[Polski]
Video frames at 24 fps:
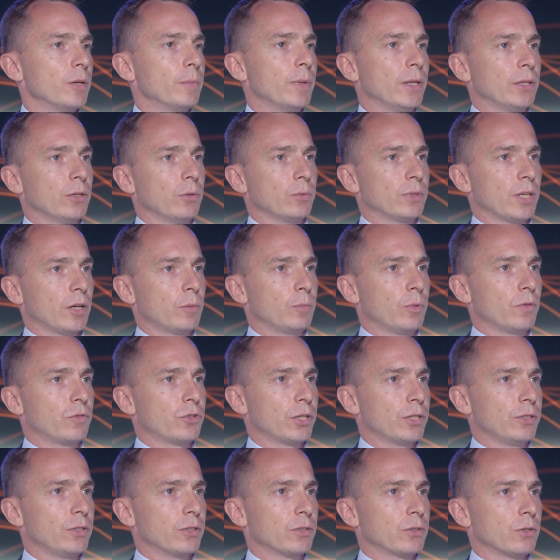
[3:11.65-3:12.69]
nie będą tak
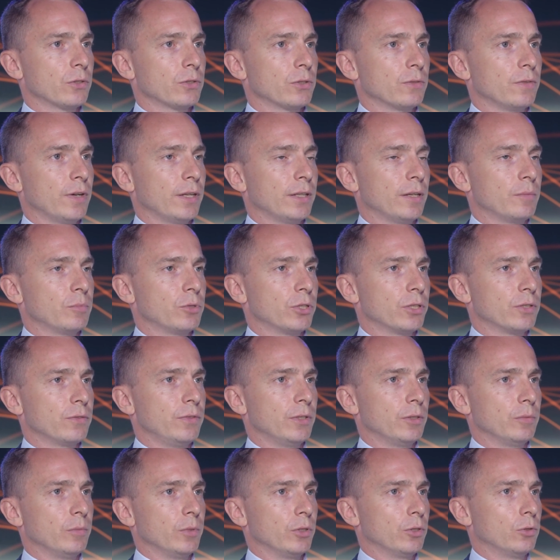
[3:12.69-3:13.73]
powszechnie stosowane przez
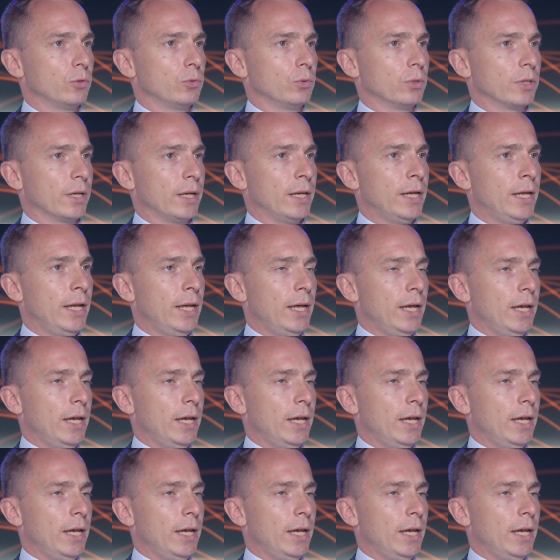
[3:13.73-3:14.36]
firmy, które